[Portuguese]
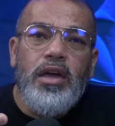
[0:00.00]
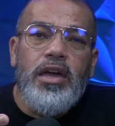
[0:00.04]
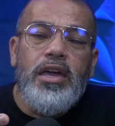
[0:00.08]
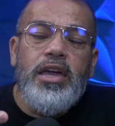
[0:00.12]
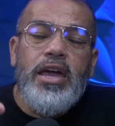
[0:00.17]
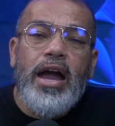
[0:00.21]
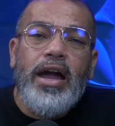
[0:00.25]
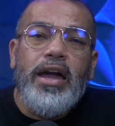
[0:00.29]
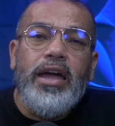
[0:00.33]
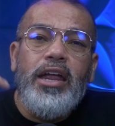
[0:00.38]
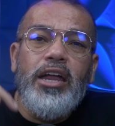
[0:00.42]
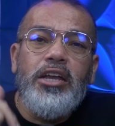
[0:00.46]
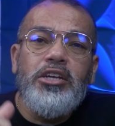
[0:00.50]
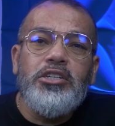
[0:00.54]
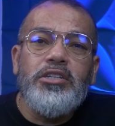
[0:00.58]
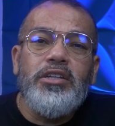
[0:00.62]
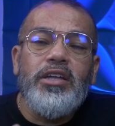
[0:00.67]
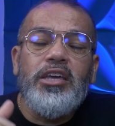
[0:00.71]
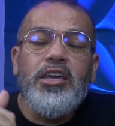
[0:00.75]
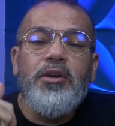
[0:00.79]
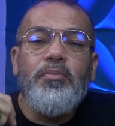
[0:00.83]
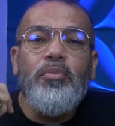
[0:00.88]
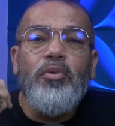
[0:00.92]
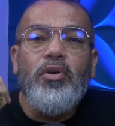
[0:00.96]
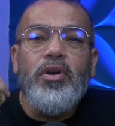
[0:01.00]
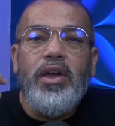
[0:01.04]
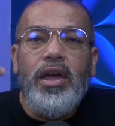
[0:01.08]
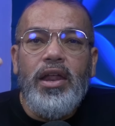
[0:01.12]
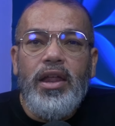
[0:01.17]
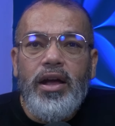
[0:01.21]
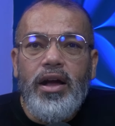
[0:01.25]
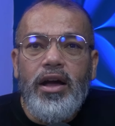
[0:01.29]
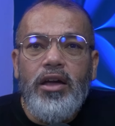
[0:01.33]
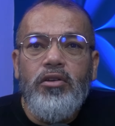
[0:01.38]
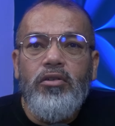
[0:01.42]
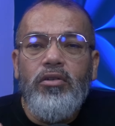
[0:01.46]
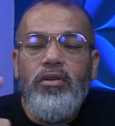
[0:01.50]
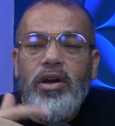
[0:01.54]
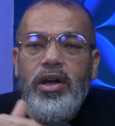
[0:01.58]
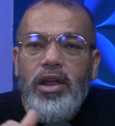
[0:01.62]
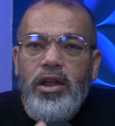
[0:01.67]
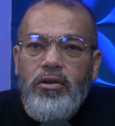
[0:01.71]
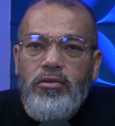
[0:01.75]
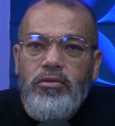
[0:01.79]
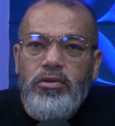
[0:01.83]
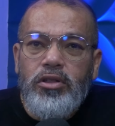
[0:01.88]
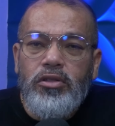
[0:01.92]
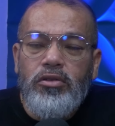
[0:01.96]
e acredita que porque ele ganhou,
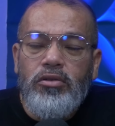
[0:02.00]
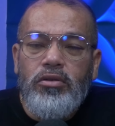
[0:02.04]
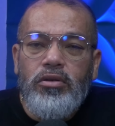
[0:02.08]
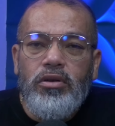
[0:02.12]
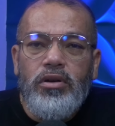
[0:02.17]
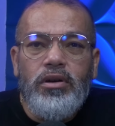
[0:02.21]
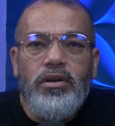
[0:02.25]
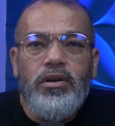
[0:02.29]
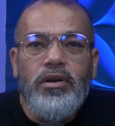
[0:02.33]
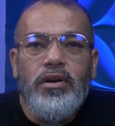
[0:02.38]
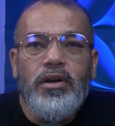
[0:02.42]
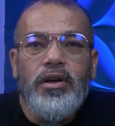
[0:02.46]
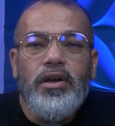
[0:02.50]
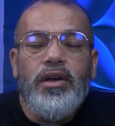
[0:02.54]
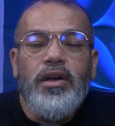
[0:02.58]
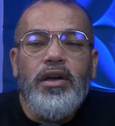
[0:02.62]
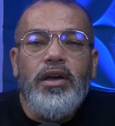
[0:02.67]
ele cuidou.